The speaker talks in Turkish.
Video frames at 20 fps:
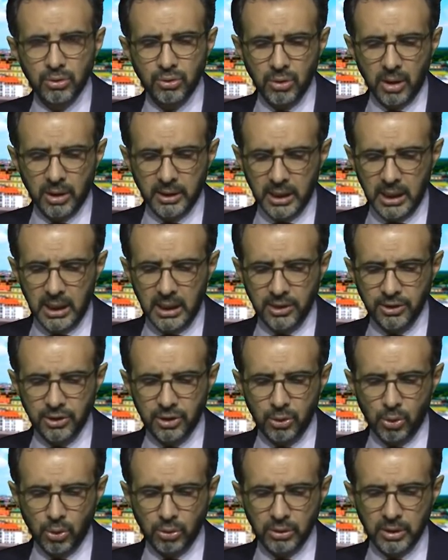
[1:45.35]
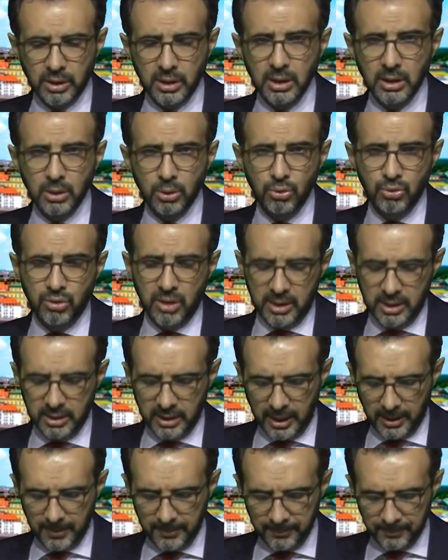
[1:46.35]
Şu anda eleştiri okları
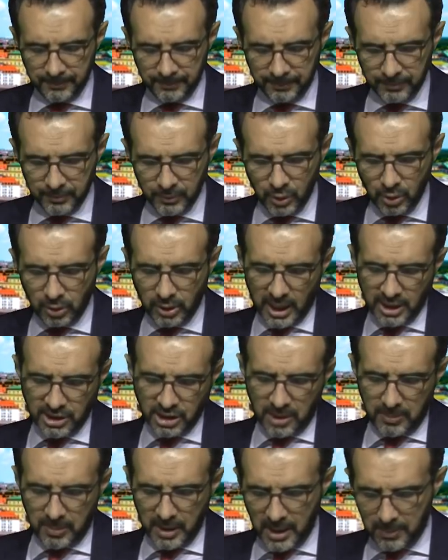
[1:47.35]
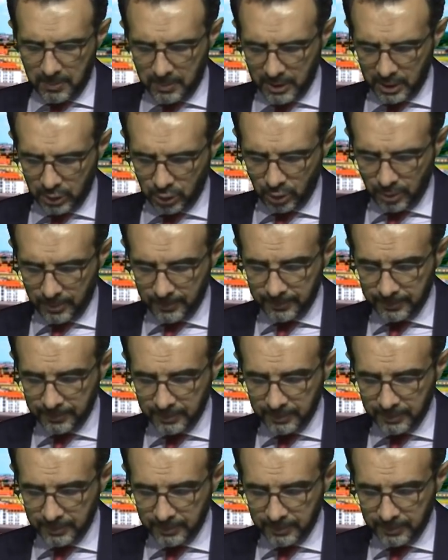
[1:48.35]
üzerinde. Diyor ki aç kapa yapmayın diyor.